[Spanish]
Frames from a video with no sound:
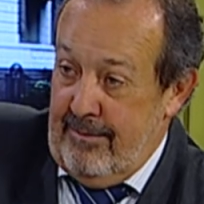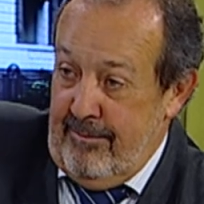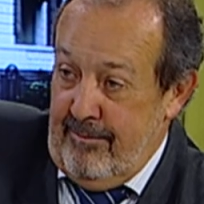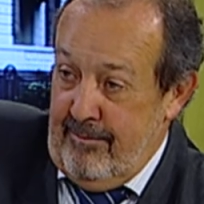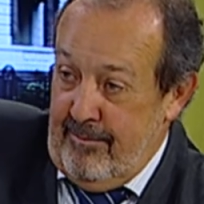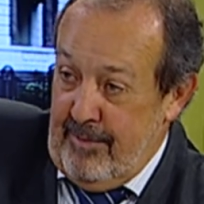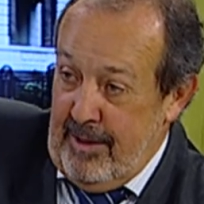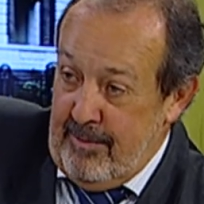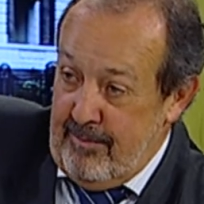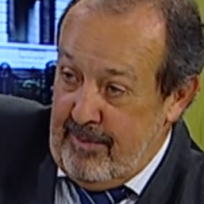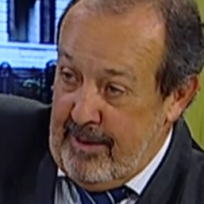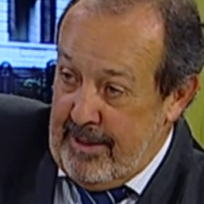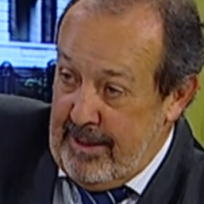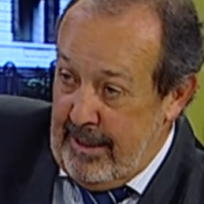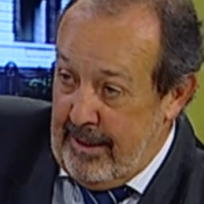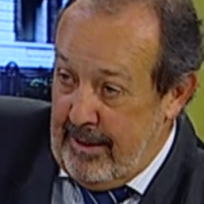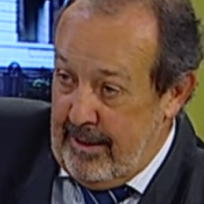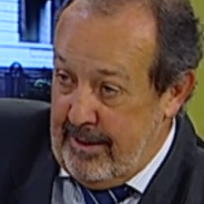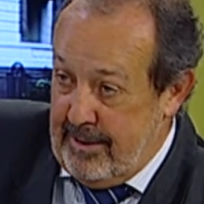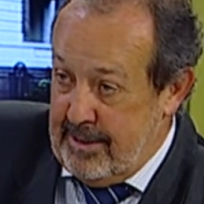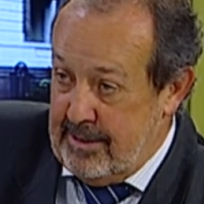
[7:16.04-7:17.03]

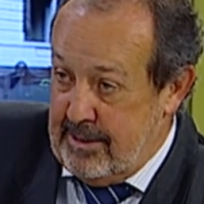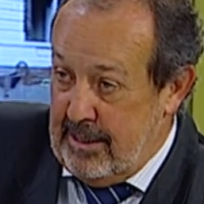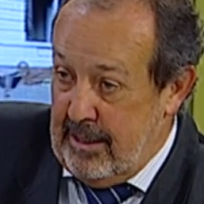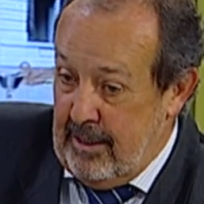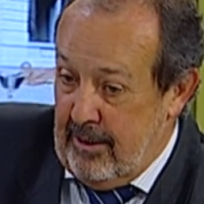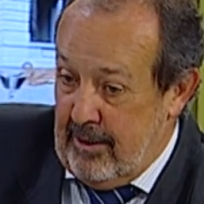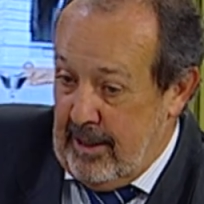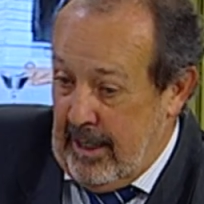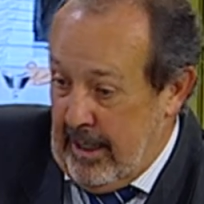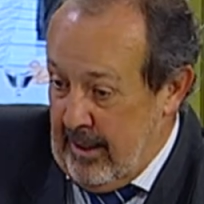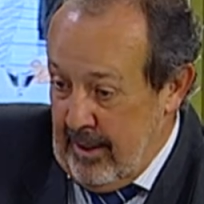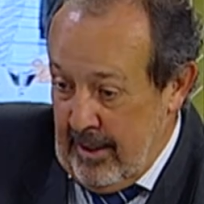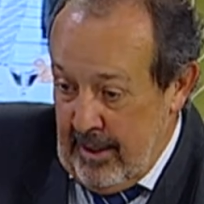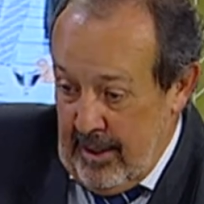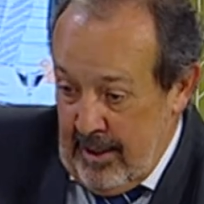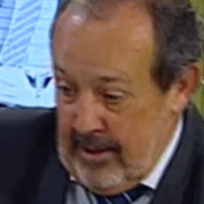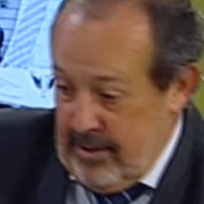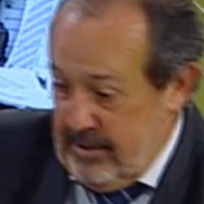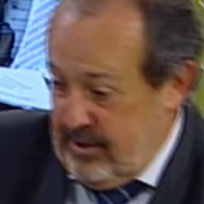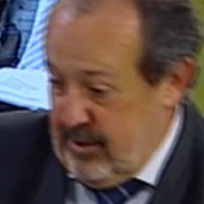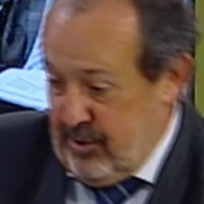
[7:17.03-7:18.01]
impedir que se siga. Ahora,
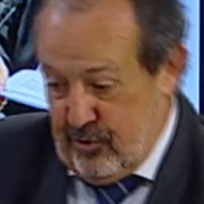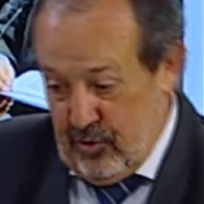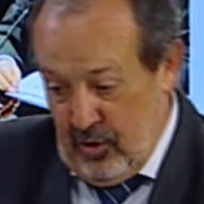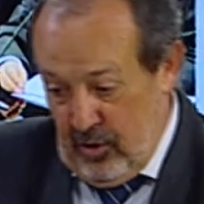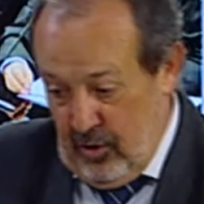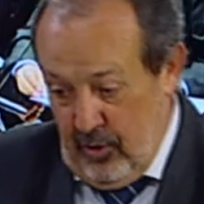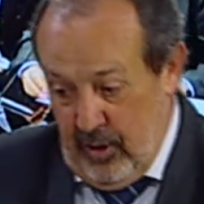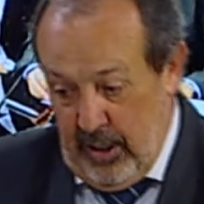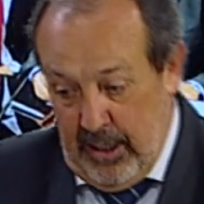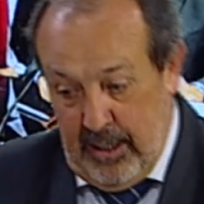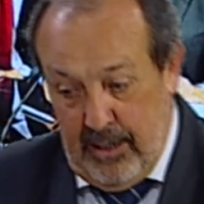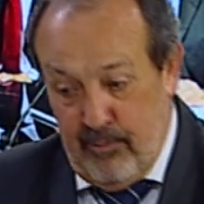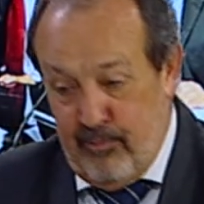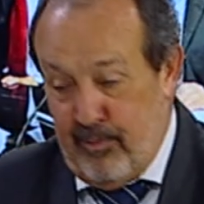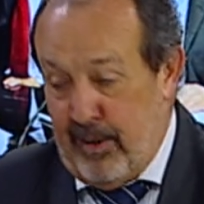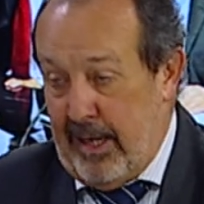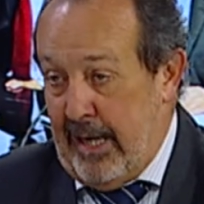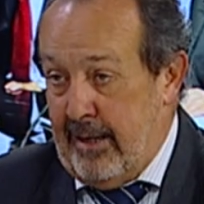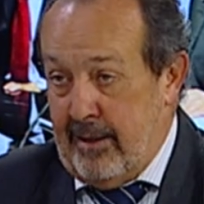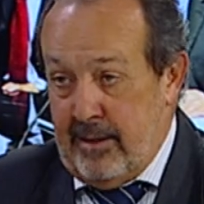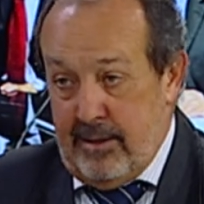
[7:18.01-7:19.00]
si yo logré
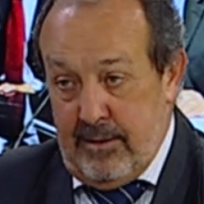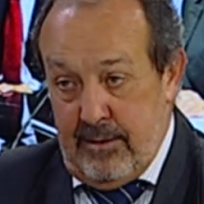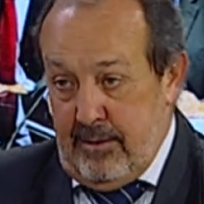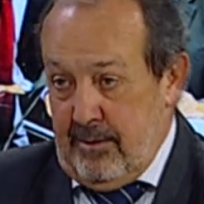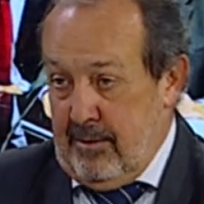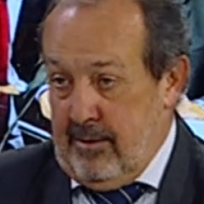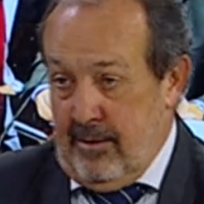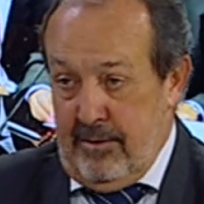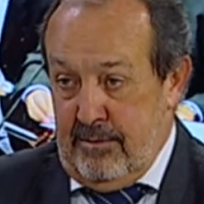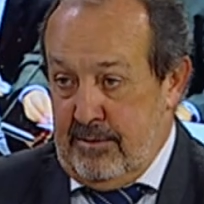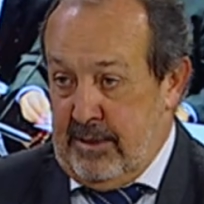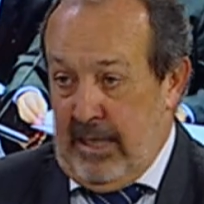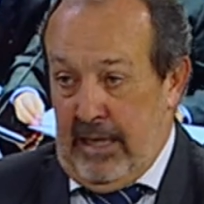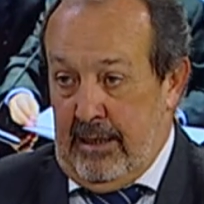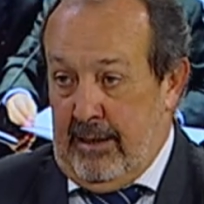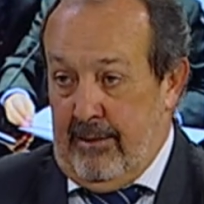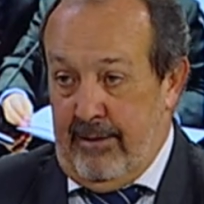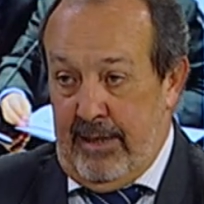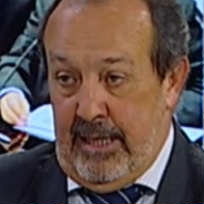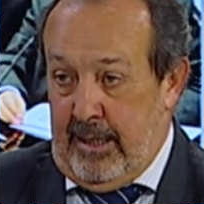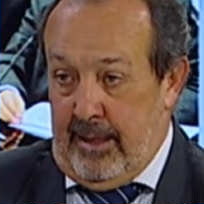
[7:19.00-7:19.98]
comprar, ya
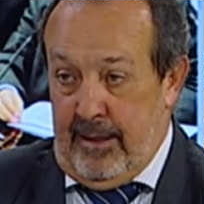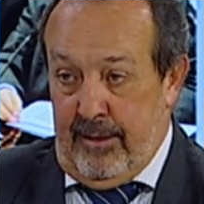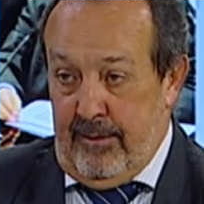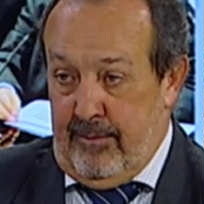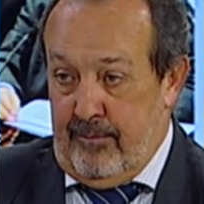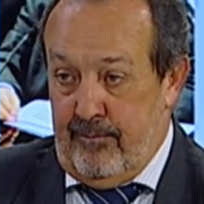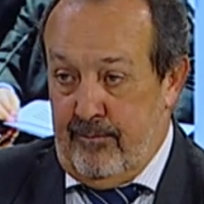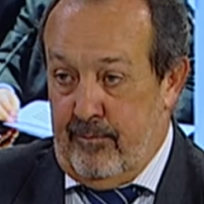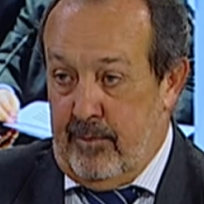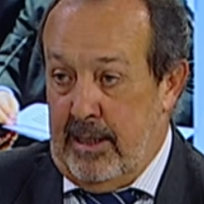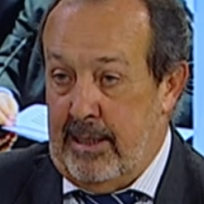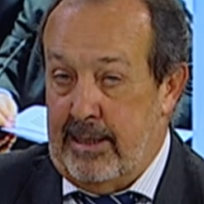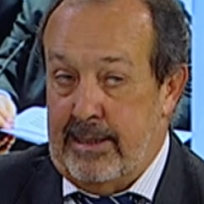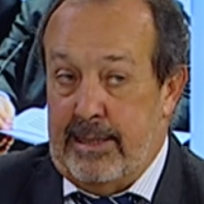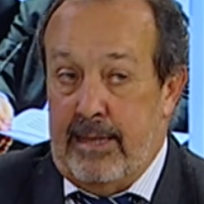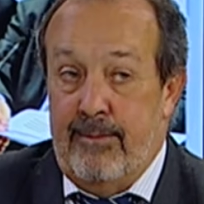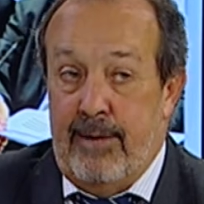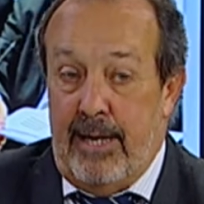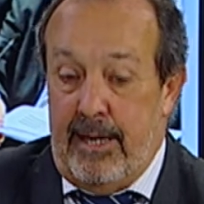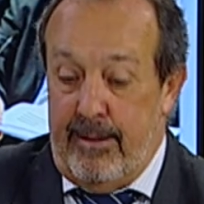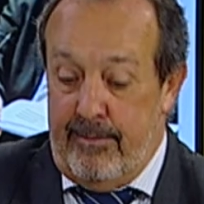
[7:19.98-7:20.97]
la ve. El
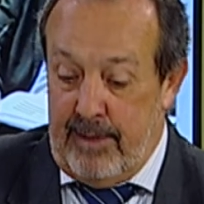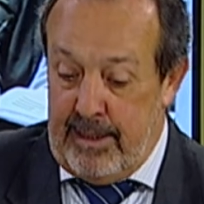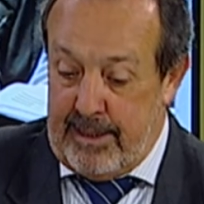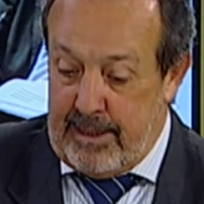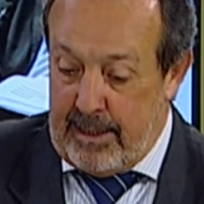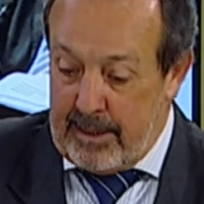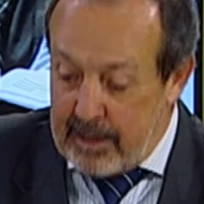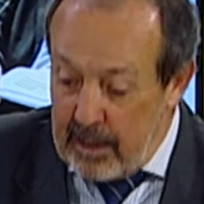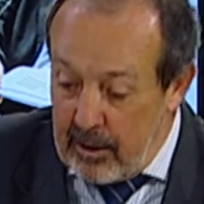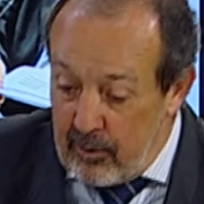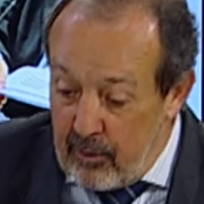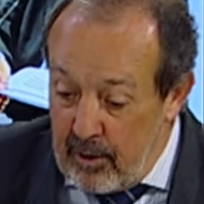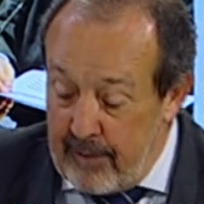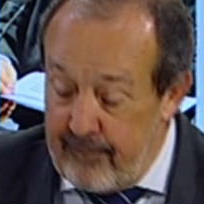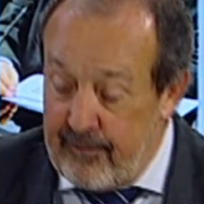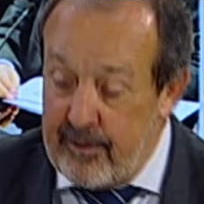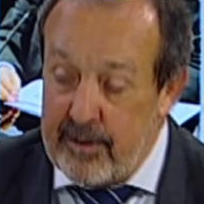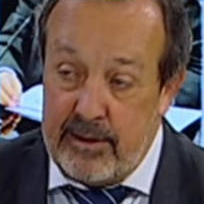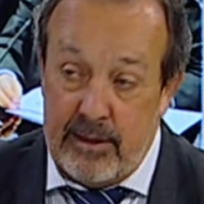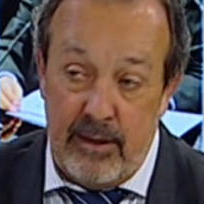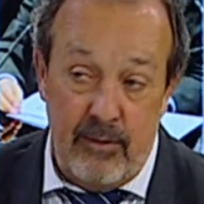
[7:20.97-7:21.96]
tema es, mientras tengo el
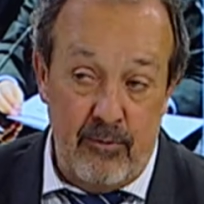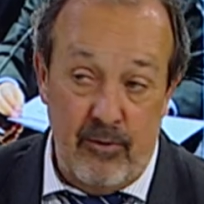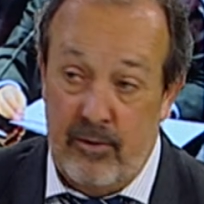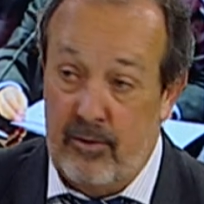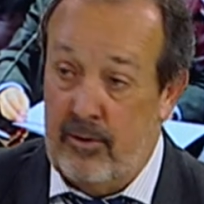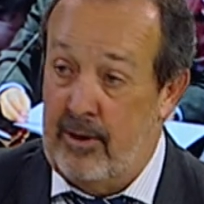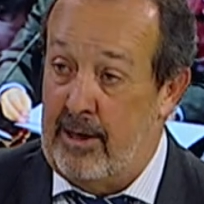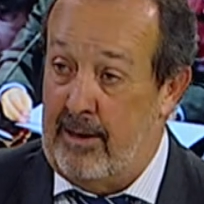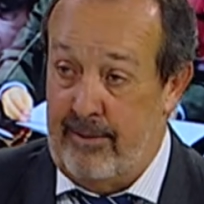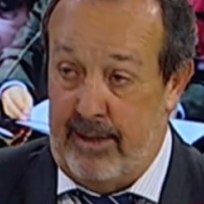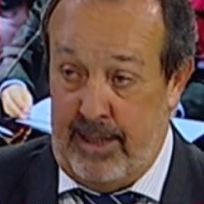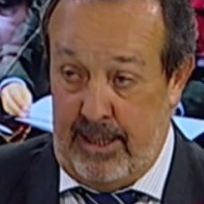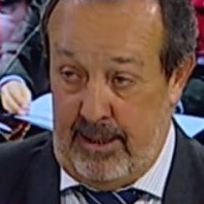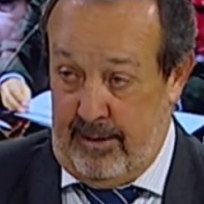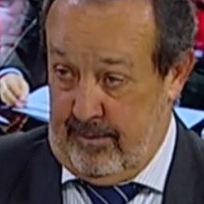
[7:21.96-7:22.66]
efectivo, no la ve.